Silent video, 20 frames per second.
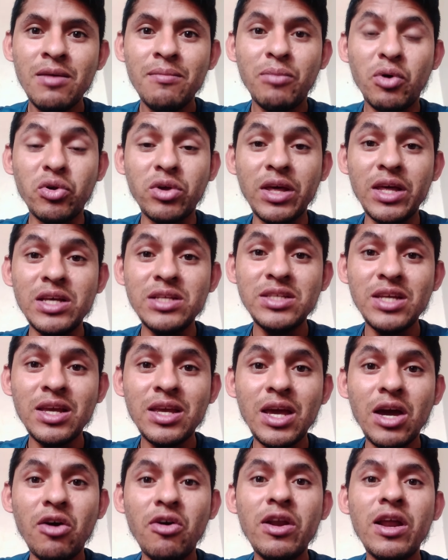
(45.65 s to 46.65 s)
porque dicen
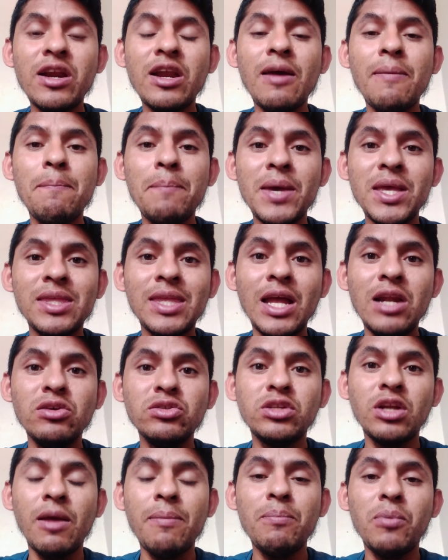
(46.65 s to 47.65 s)
que ahora respetan
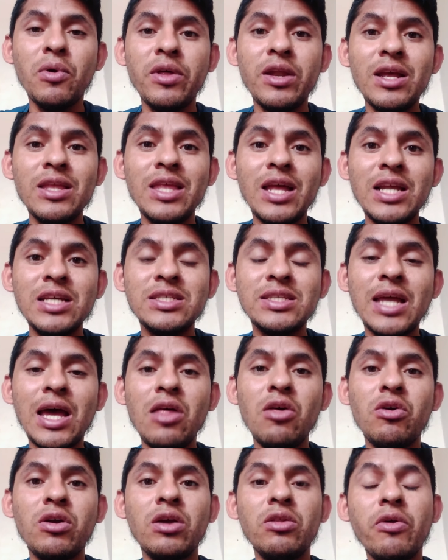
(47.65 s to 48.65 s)
los tres poderes del
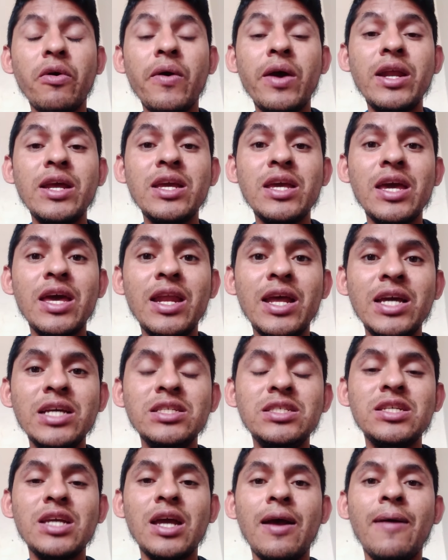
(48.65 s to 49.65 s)
Estado, que no haber
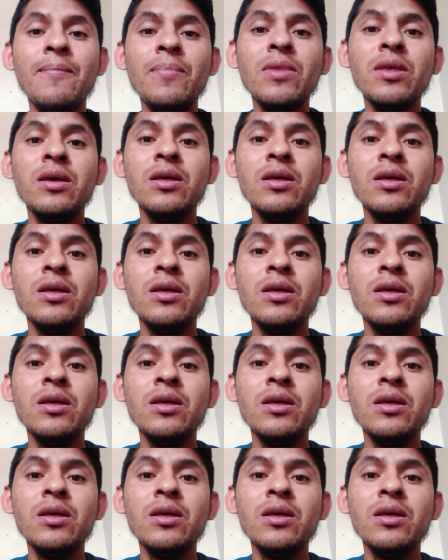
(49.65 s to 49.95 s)
injerencia